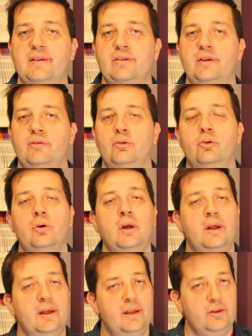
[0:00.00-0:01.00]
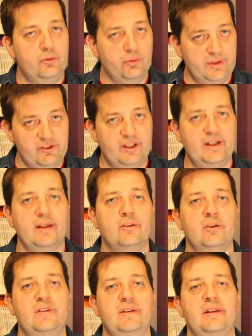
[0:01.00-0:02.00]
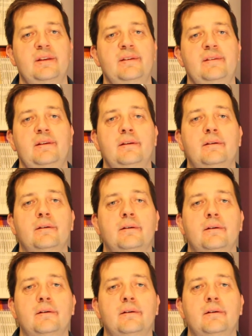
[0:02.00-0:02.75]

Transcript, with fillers: ce niveau, dont déjà 4 cette année-ci,